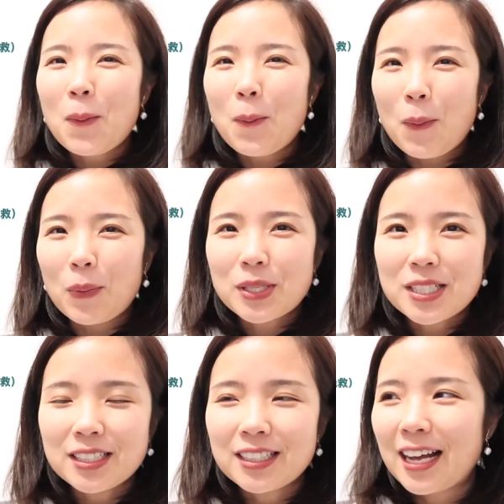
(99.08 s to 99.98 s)
我
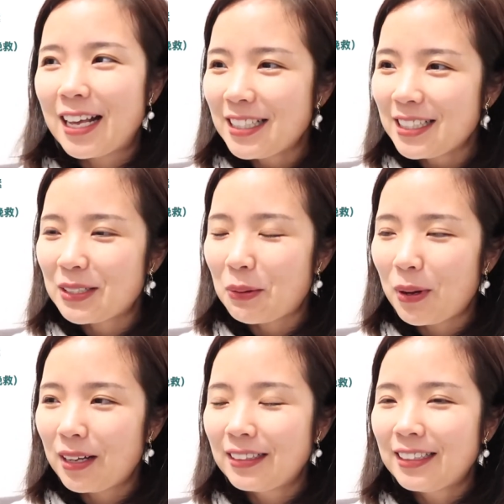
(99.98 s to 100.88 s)
是个很喜
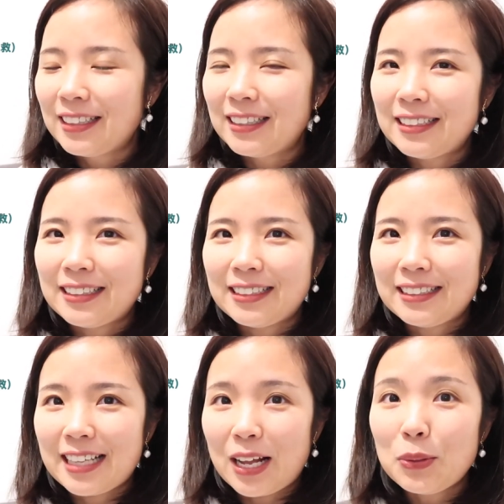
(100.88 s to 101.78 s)
欢。
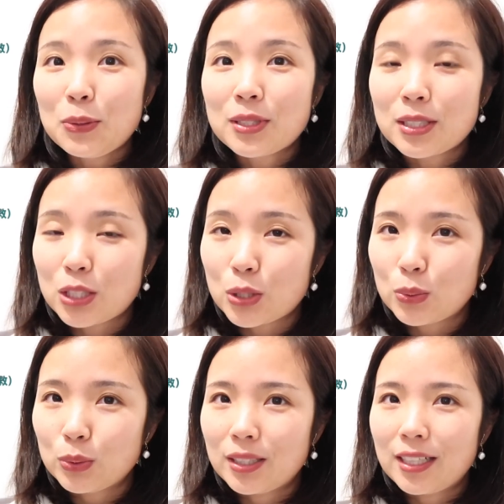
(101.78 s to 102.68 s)
呃，养绿色植
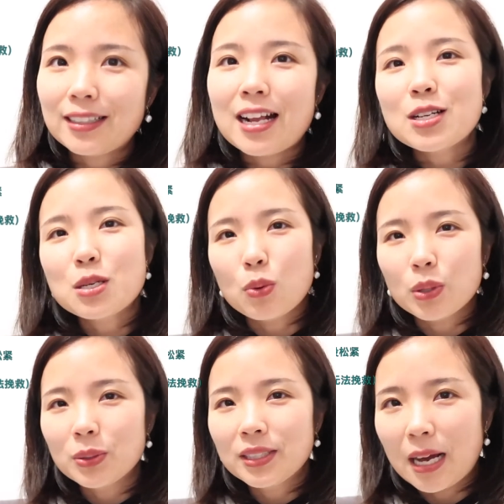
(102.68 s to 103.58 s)
物的人，但是我
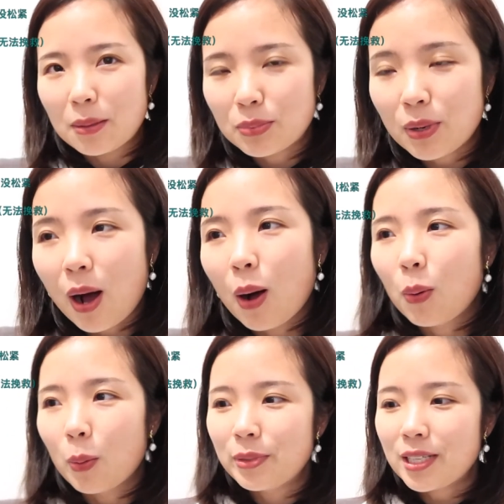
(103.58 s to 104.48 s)
又养不好。
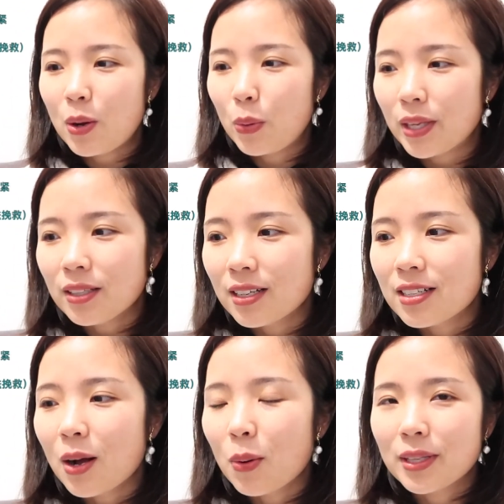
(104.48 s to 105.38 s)
我们家唯一能
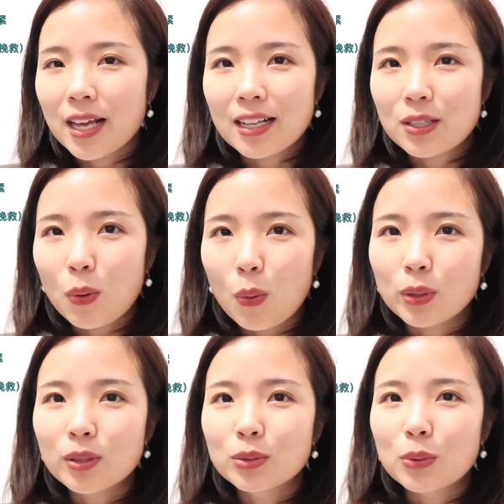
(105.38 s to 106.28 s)
让我养
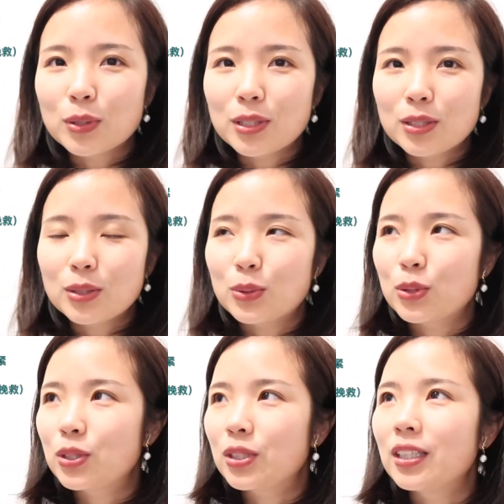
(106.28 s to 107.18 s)
活的东西就
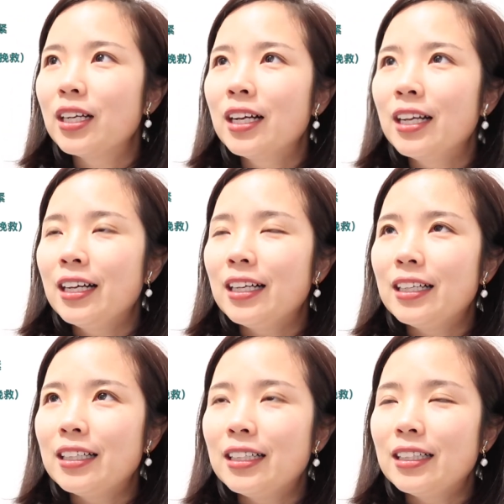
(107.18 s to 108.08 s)
是，
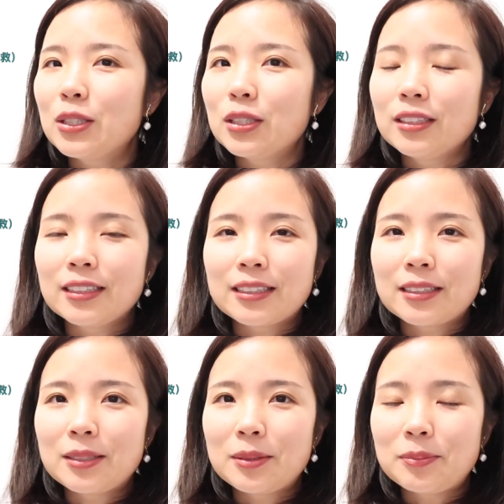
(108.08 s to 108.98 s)
呃，那
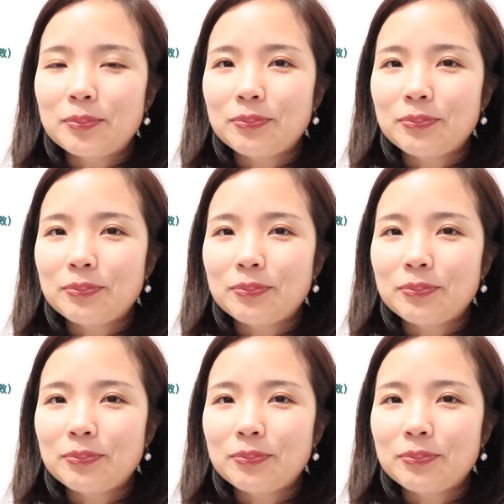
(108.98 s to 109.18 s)
个